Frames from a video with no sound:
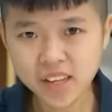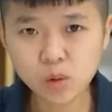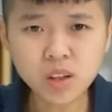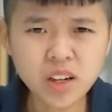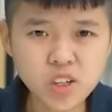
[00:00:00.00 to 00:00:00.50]

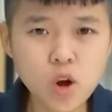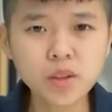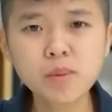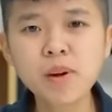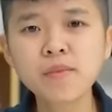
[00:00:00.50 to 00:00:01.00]
Nếu được lựa
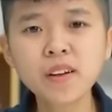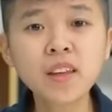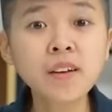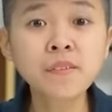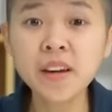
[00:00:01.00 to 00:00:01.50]
chọn thì mình vẫn
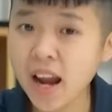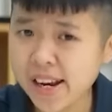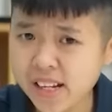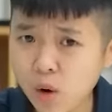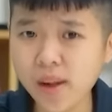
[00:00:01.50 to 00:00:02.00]
thích phi
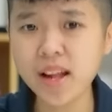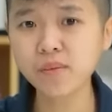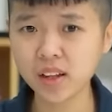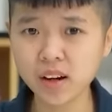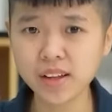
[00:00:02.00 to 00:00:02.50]
ngay ra quán
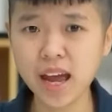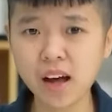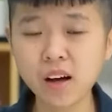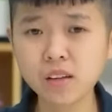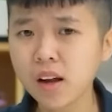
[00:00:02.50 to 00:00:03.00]
ăn vặt gần
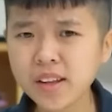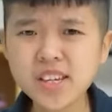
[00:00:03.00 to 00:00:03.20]
nhà hơn.